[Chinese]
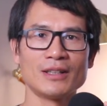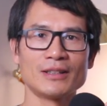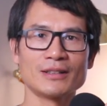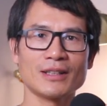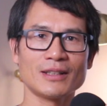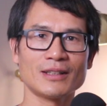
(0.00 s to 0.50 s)

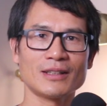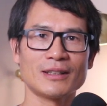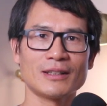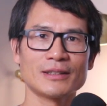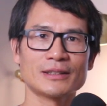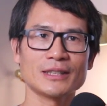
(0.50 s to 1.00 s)

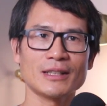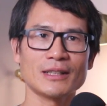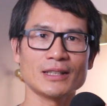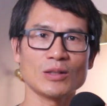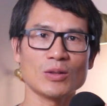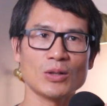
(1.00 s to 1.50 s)
那将
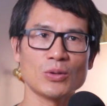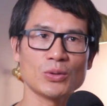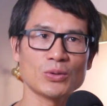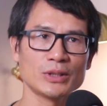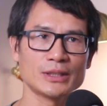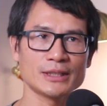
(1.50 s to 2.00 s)
来的话，我
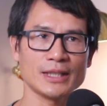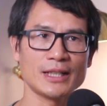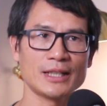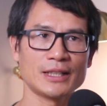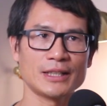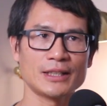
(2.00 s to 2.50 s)
会
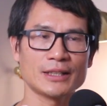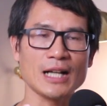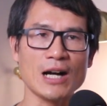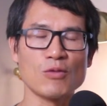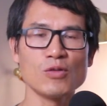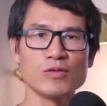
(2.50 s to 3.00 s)
在
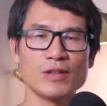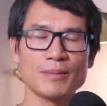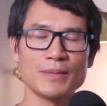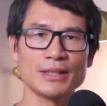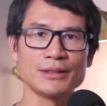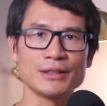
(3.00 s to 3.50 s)
感悟方
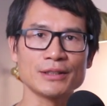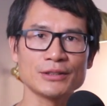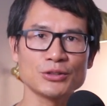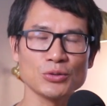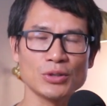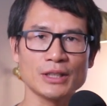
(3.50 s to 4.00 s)
面
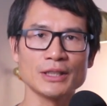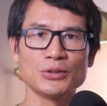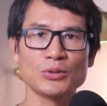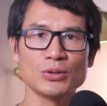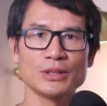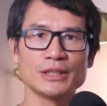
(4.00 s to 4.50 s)
做更
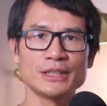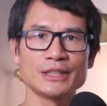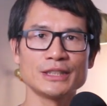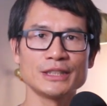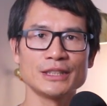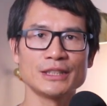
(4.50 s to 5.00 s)
多的一
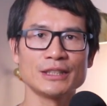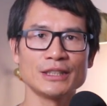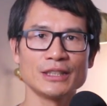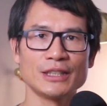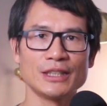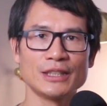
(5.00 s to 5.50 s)
些
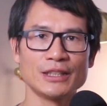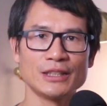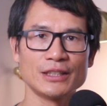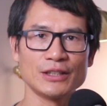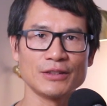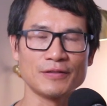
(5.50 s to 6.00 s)

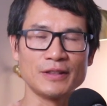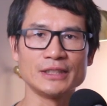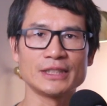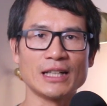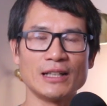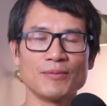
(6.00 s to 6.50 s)
呃分
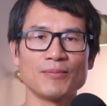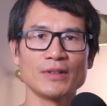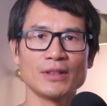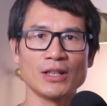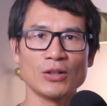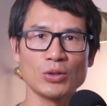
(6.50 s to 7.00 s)
享，
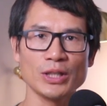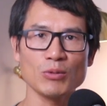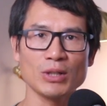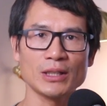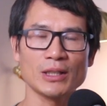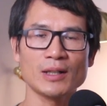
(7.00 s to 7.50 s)
然后另
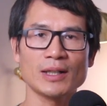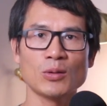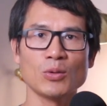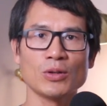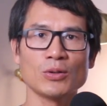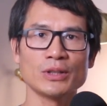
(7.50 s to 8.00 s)
外的话，
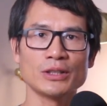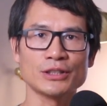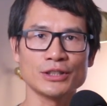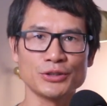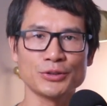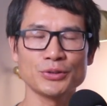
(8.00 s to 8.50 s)
我会
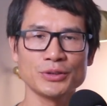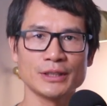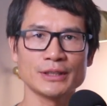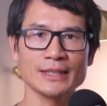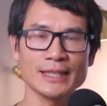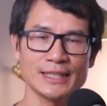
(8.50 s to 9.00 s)
持续
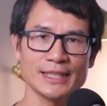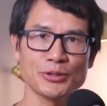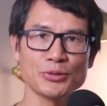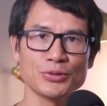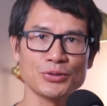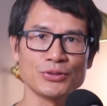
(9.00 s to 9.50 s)
的再继
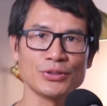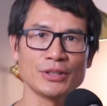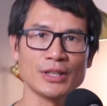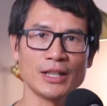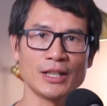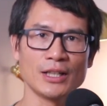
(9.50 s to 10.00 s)
续。
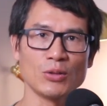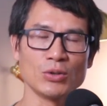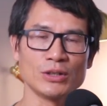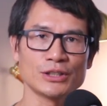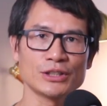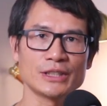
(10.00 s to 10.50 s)
呃，
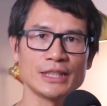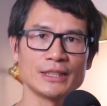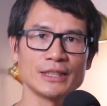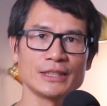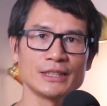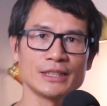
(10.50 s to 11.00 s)
我之前
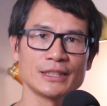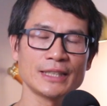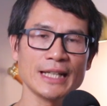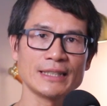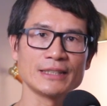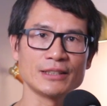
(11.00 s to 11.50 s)
的一些
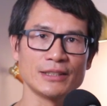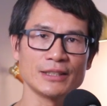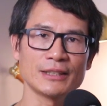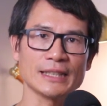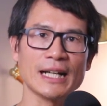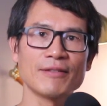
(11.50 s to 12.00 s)
电影人
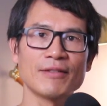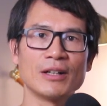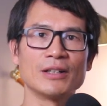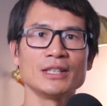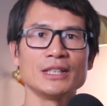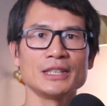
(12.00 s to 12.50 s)
的采访，
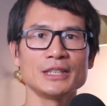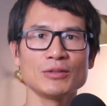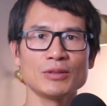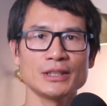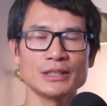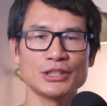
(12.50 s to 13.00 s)
因
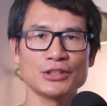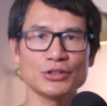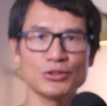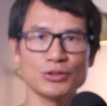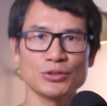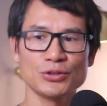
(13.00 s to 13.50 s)
为其
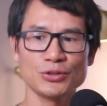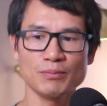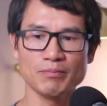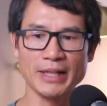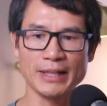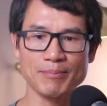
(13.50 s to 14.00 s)
实
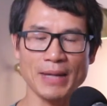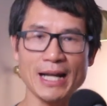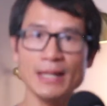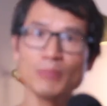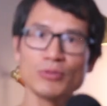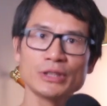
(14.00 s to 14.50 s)
每
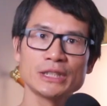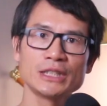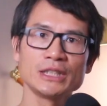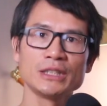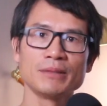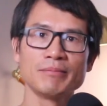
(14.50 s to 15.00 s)
拍一部
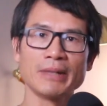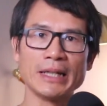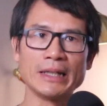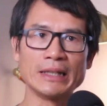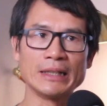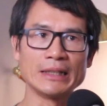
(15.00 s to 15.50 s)
戏，
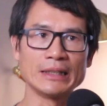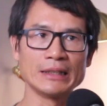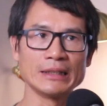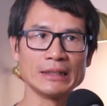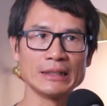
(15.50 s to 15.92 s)
每